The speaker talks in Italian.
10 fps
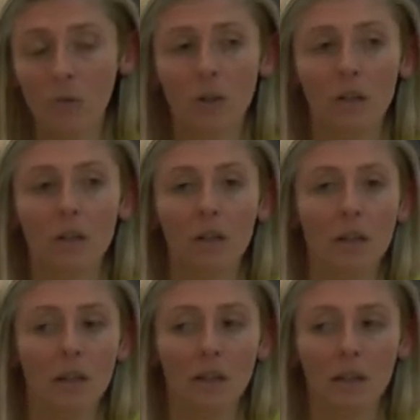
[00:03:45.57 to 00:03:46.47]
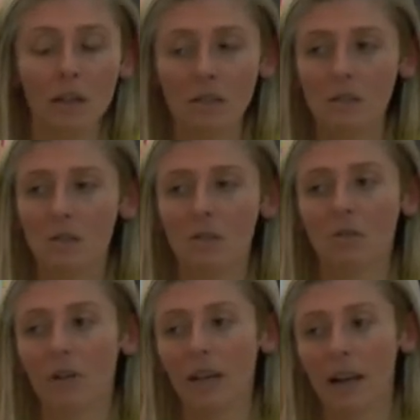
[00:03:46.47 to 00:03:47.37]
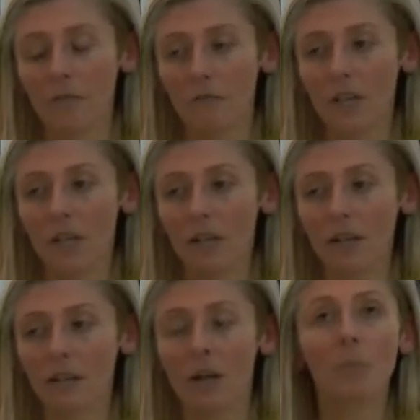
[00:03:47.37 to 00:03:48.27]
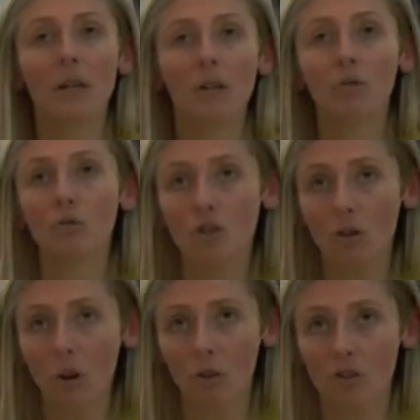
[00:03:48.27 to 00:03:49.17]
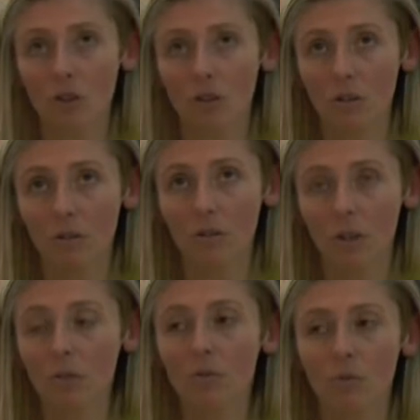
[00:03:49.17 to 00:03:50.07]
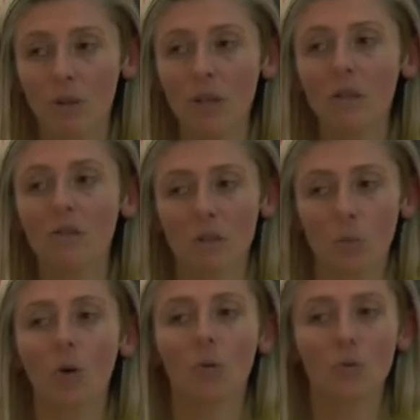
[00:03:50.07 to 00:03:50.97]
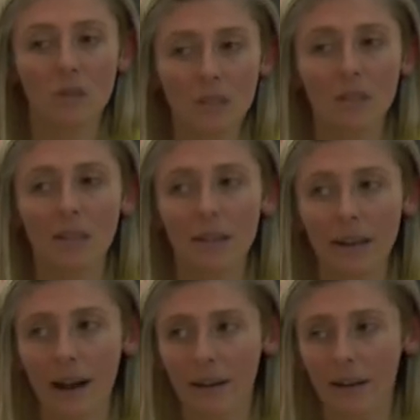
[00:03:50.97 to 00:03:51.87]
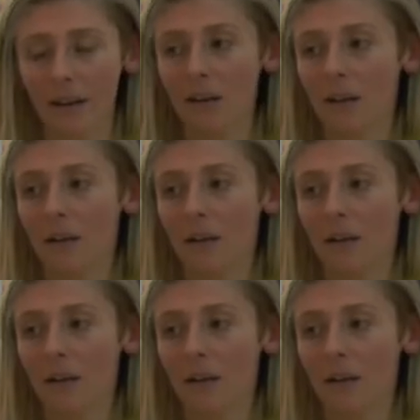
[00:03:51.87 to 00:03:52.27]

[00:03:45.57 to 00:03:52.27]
quindi l'inizio e la fine del periodo geologico in cui si può considerare